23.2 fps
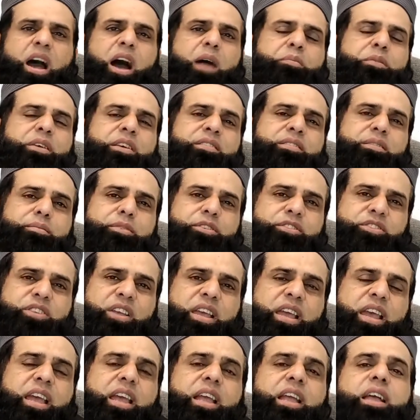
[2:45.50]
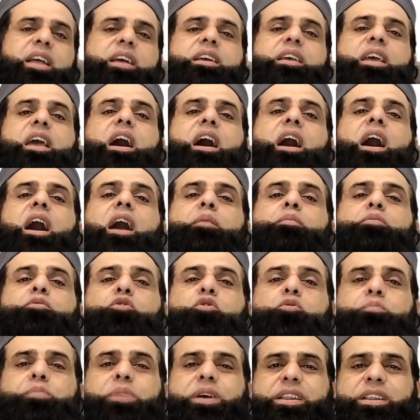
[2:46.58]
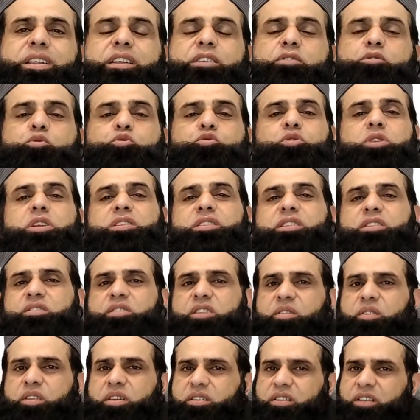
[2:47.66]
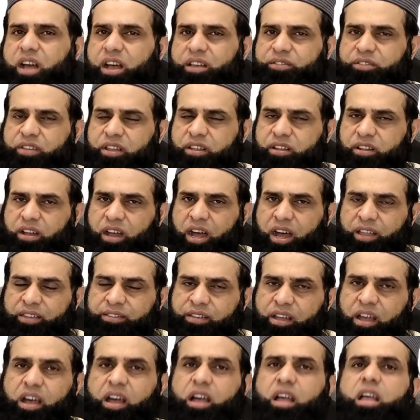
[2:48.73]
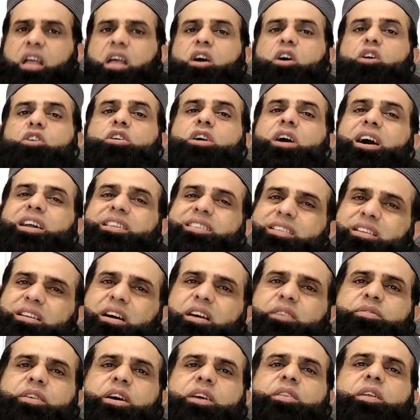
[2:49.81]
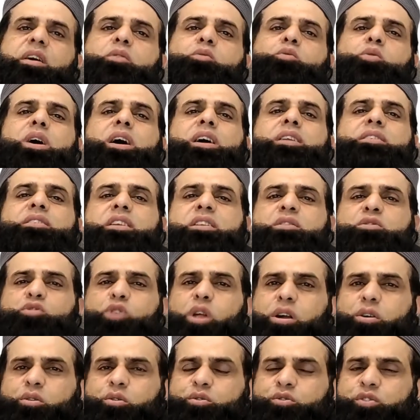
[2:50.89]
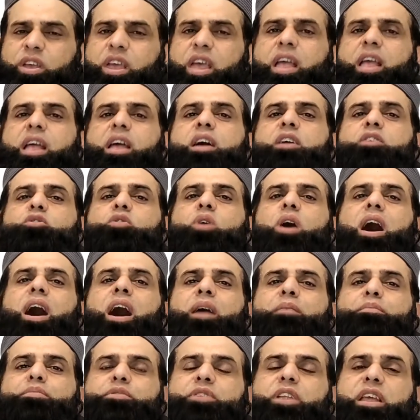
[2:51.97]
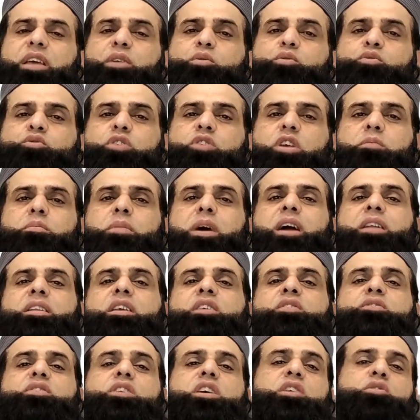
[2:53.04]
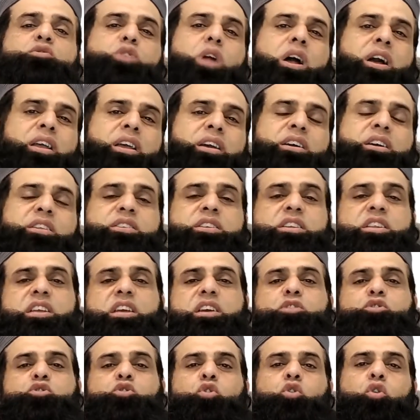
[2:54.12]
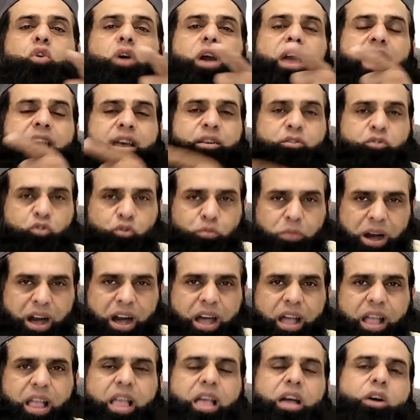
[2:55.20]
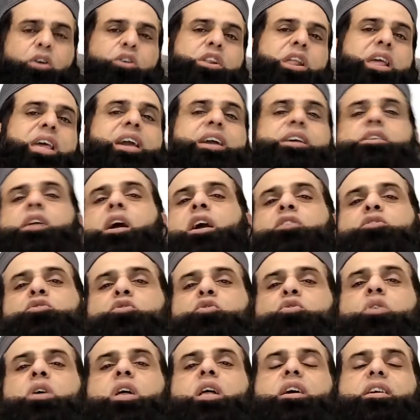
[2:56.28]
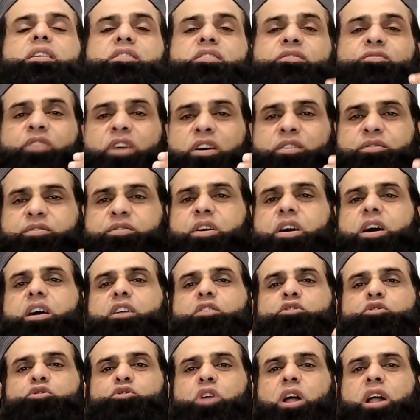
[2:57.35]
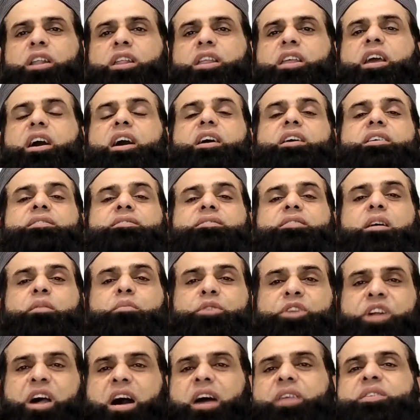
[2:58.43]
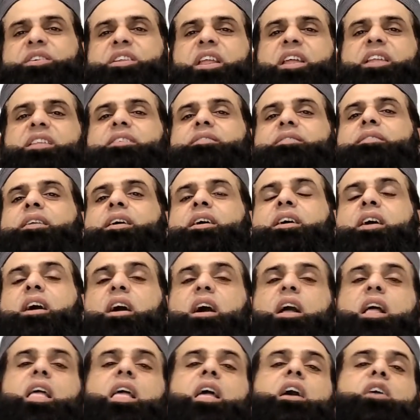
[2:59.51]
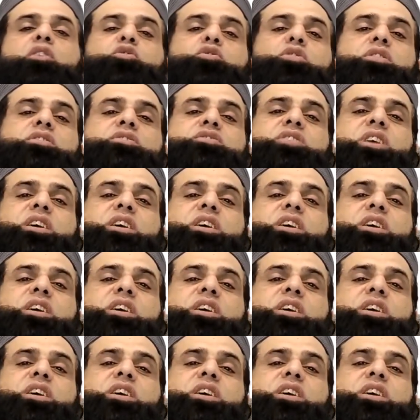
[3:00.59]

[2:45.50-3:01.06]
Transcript: आप ये समझते हैं कि आपको पहले दूसरे तीसरे दिन खासा खासा और खातिर खा फ़ायदा हुआ है तीन खुराकों से तो आपने उसके बाद इसकी खुराकें कर देनी है दो एक सुबह और एक रात को वक्फ़ा दौरानिया इसका बढ़ा देना है दवा का तो इन